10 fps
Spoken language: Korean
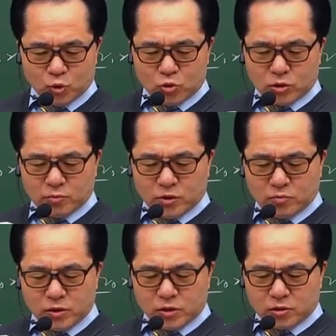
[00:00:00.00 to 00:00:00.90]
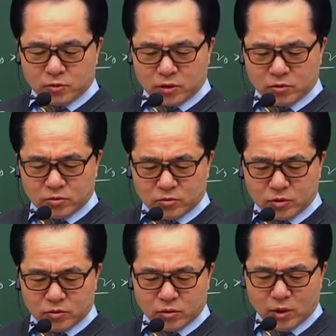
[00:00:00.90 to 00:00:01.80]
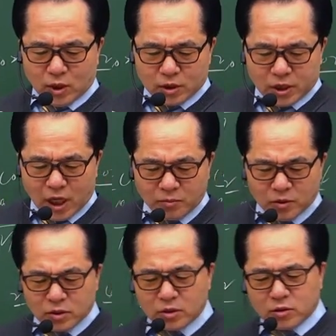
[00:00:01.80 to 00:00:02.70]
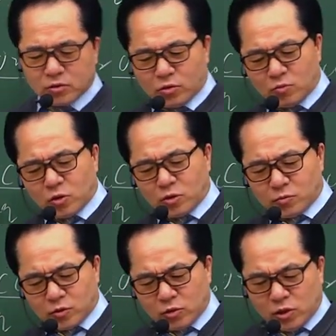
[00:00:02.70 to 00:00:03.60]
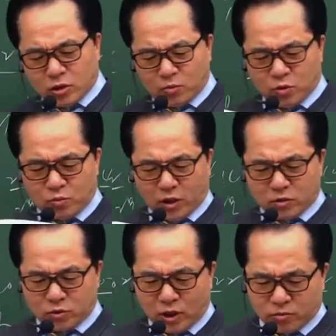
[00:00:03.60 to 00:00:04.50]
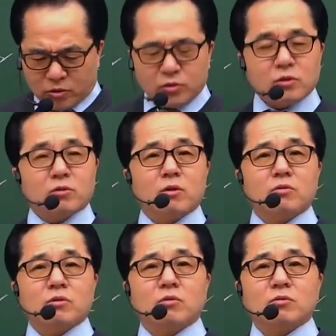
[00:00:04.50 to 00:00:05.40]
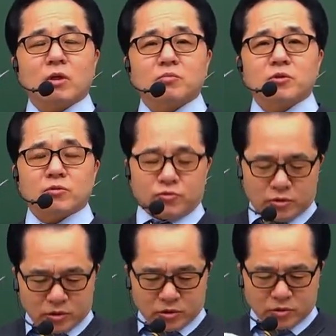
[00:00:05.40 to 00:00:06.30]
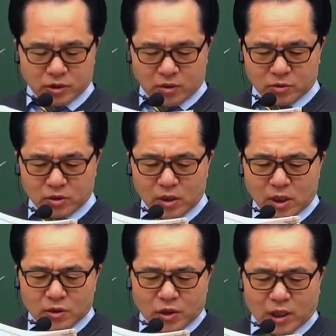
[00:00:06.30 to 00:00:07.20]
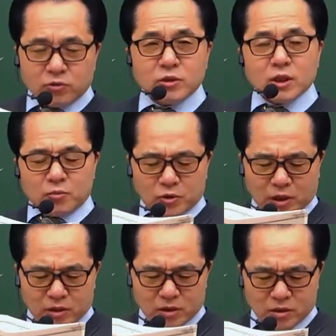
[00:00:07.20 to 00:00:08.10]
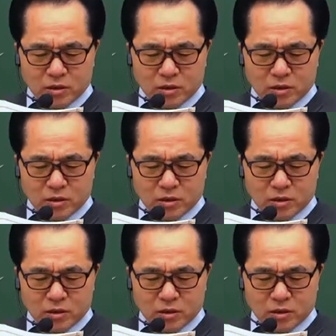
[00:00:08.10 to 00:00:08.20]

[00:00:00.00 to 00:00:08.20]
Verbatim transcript: 공기 비열비는 1.4 정도 되고. 4번이 이제 조금 어렵네요. 1, 2, 3번 맞으면 4번이 틀렸겠군요 하고 답 칠 수 있어야지. 4번. 단원자보다